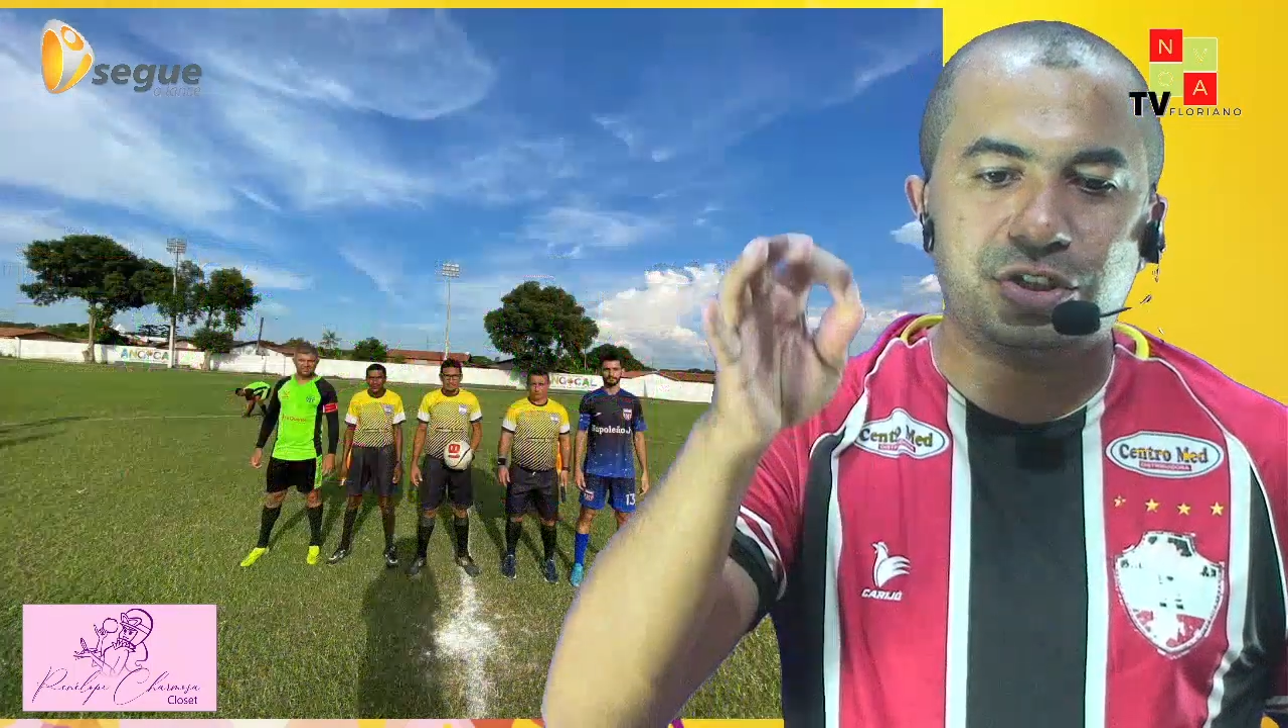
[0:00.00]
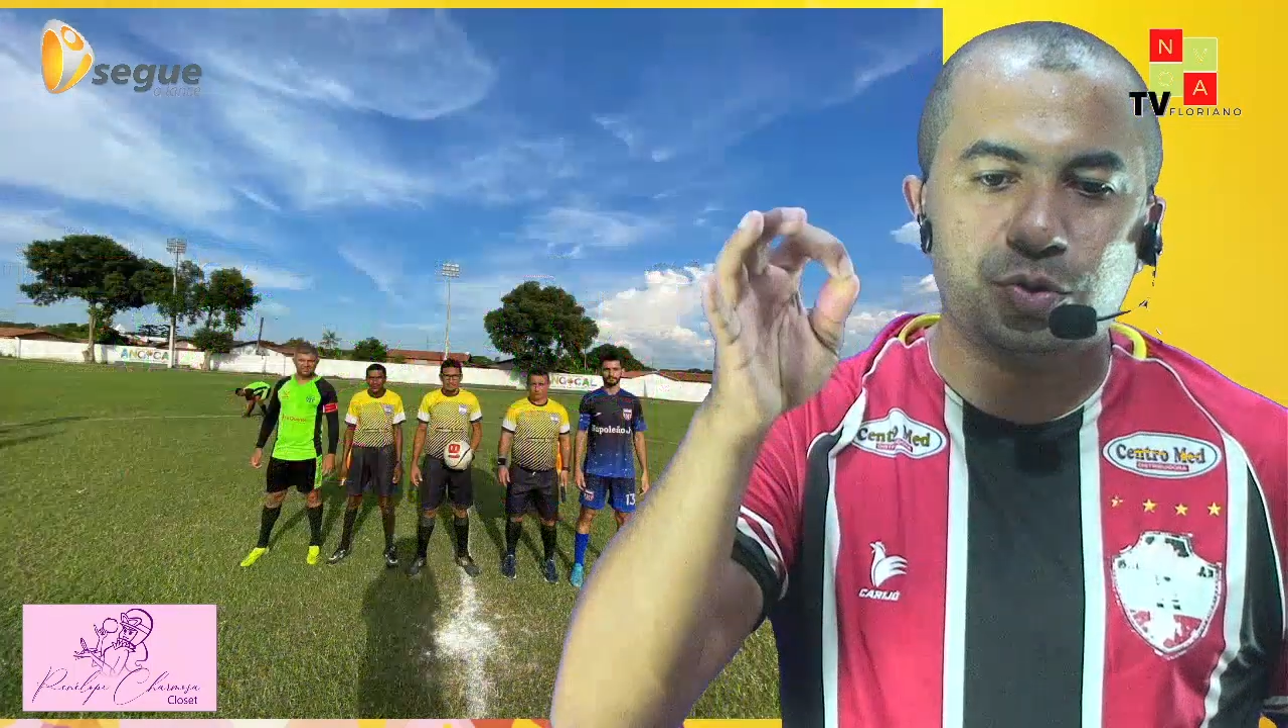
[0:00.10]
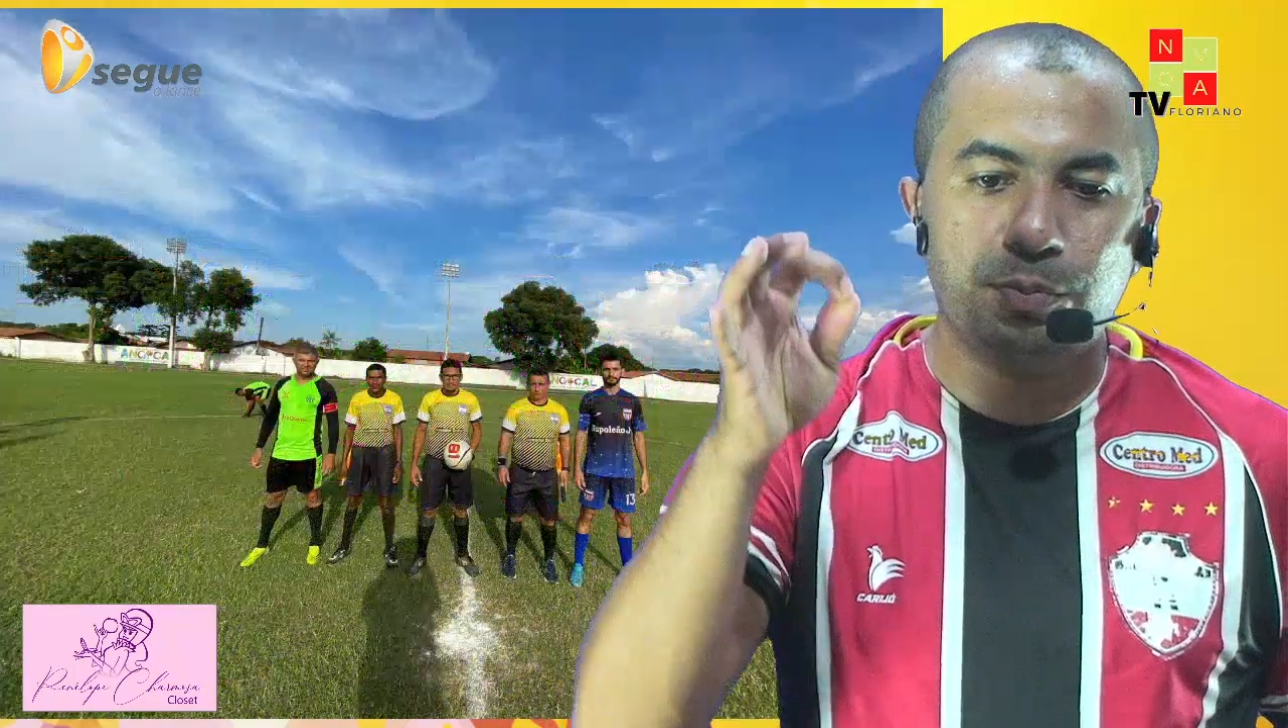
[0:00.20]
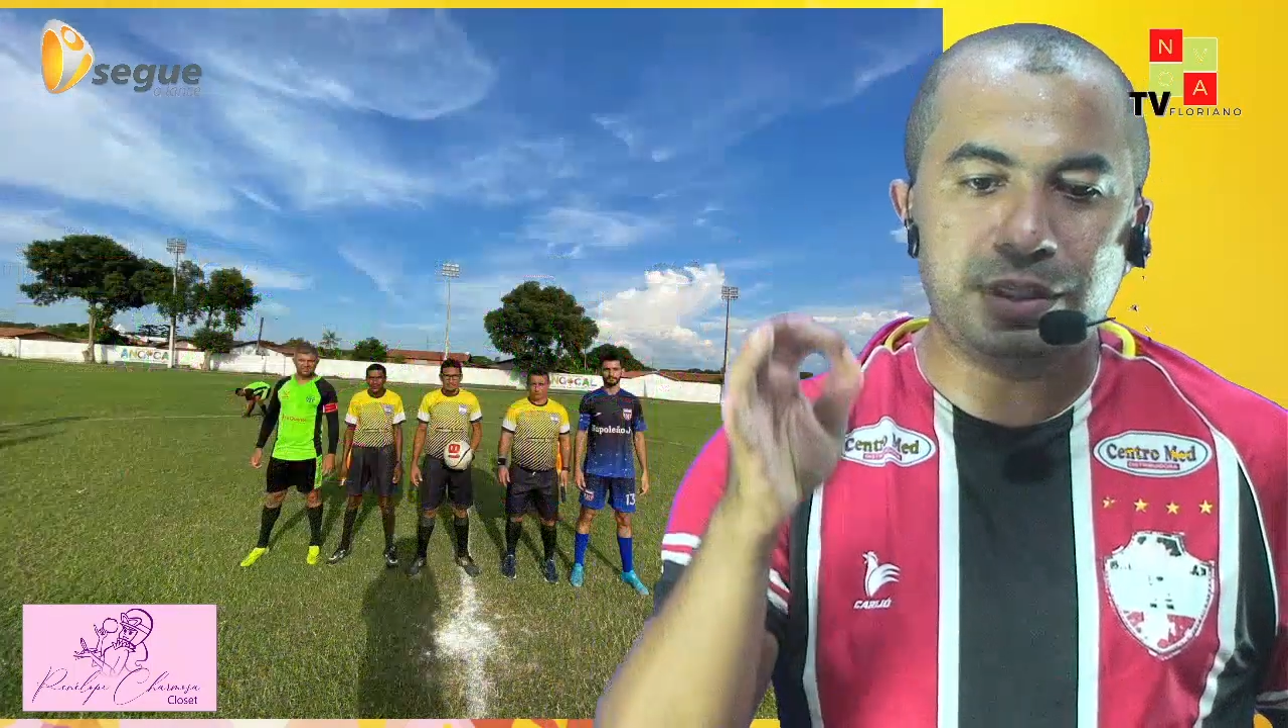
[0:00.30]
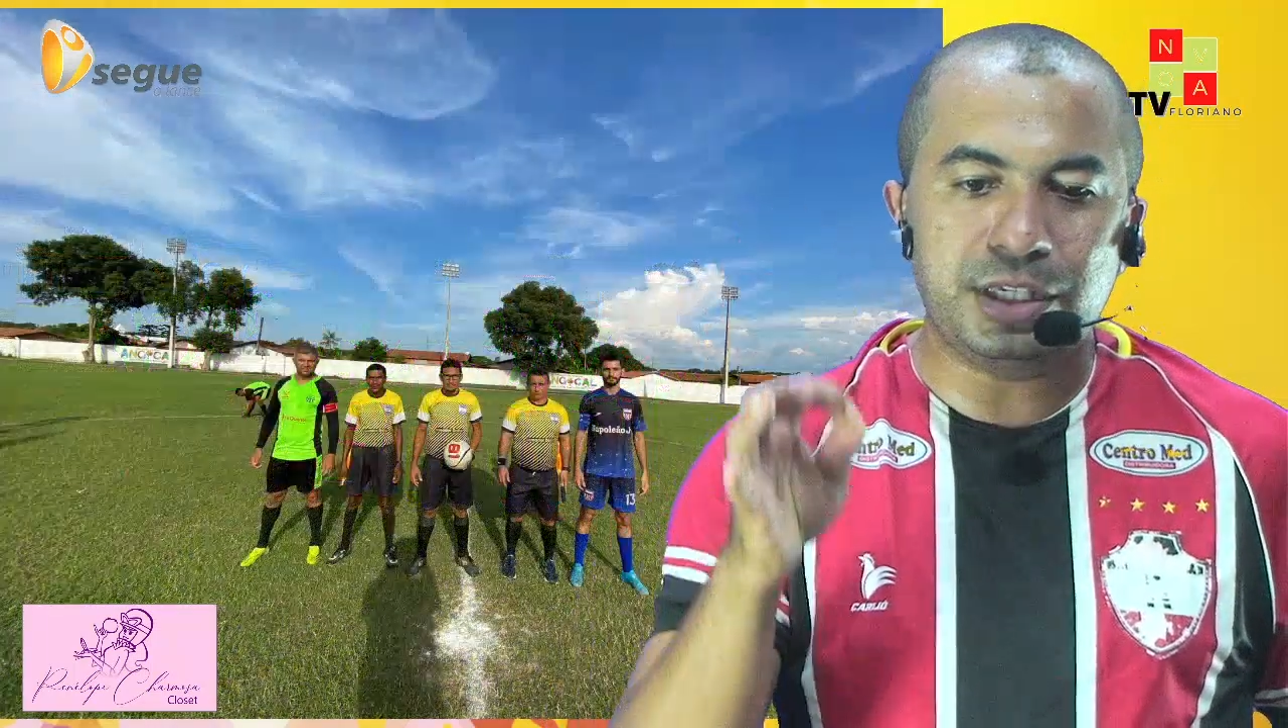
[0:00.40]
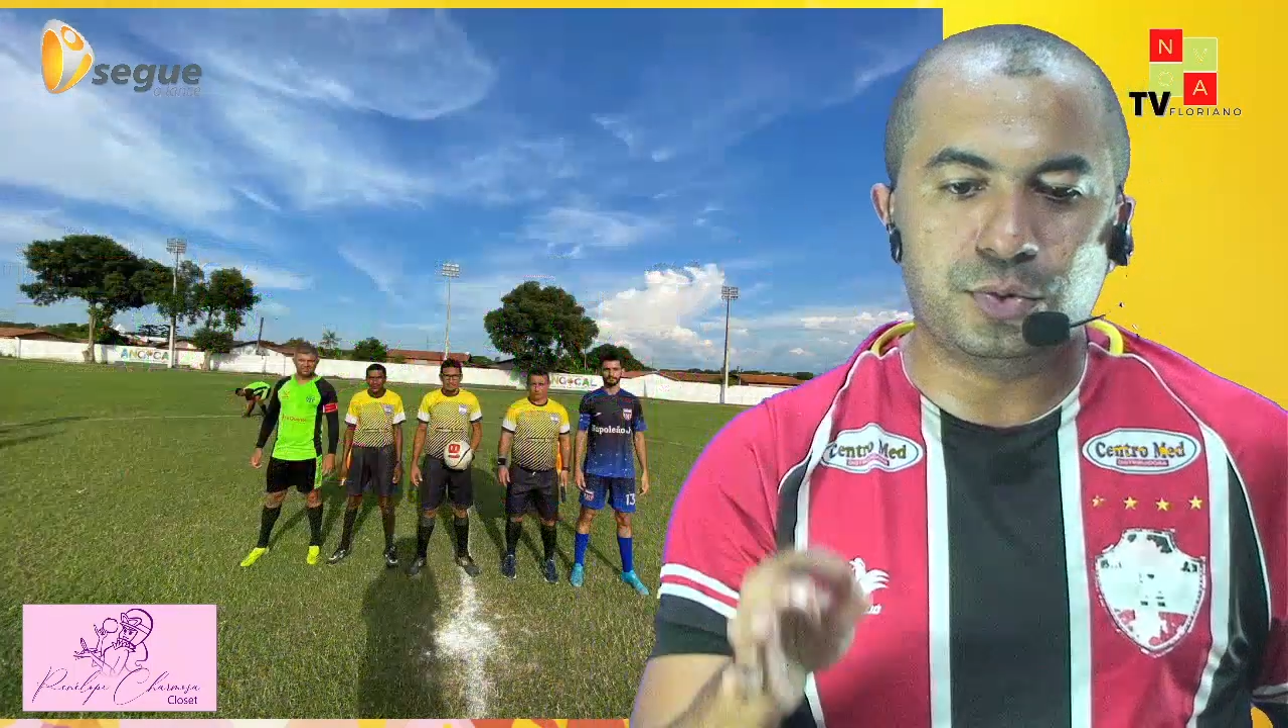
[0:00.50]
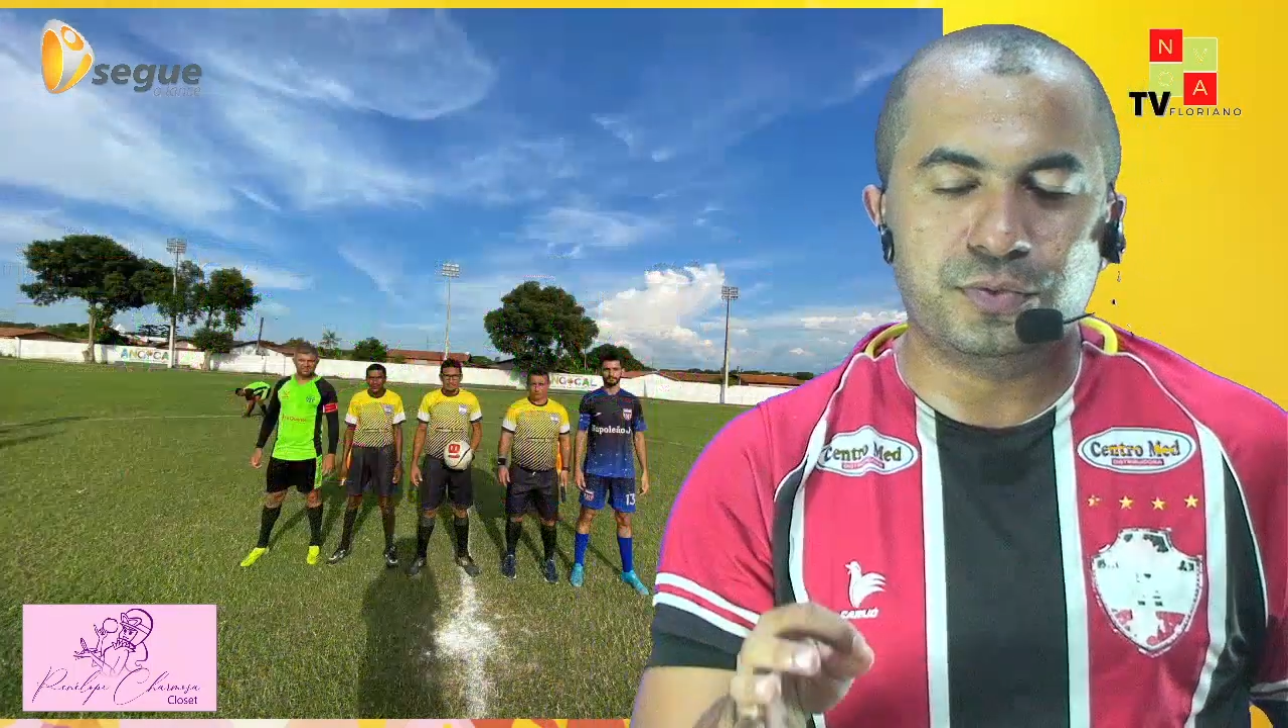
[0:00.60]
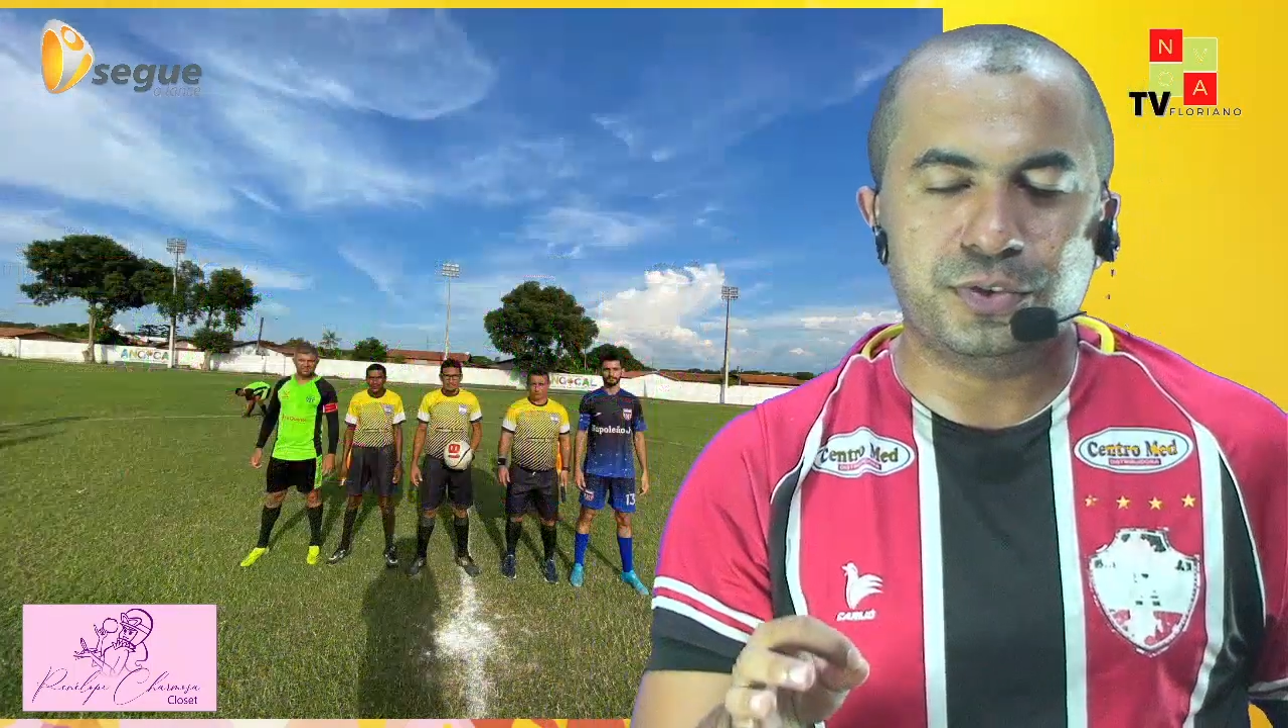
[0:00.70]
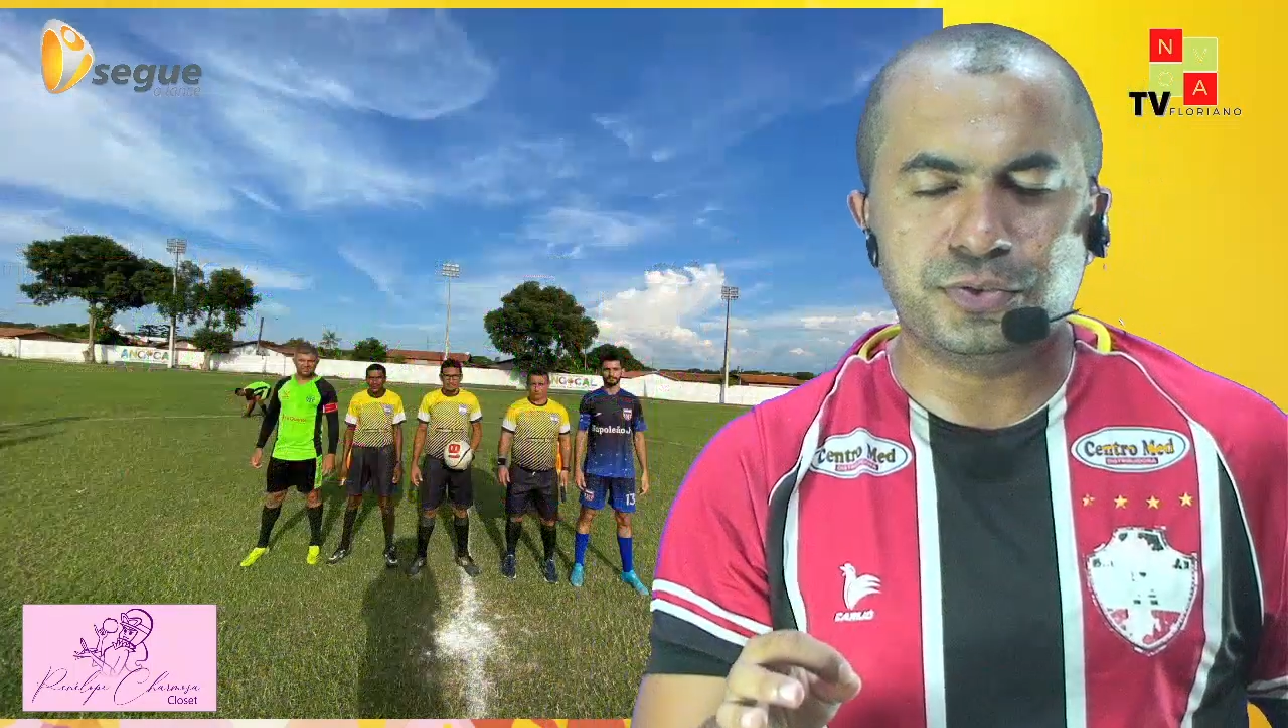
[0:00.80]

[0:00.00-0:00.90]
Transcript: domingo, viu?